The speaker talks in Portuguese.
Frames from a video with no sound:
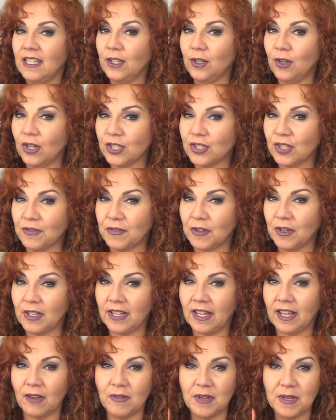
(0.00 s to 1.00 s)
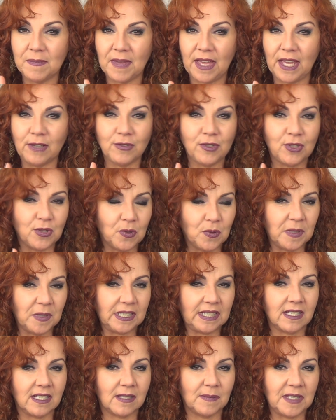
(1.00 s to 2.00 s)
E hoje eu vou ler um e-mail de
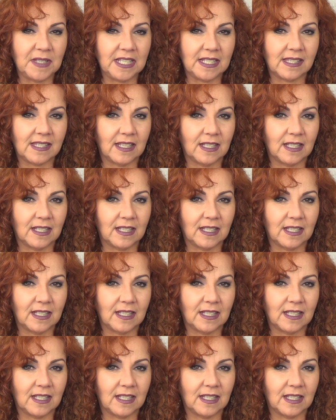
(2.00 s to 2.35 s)
uma das minhas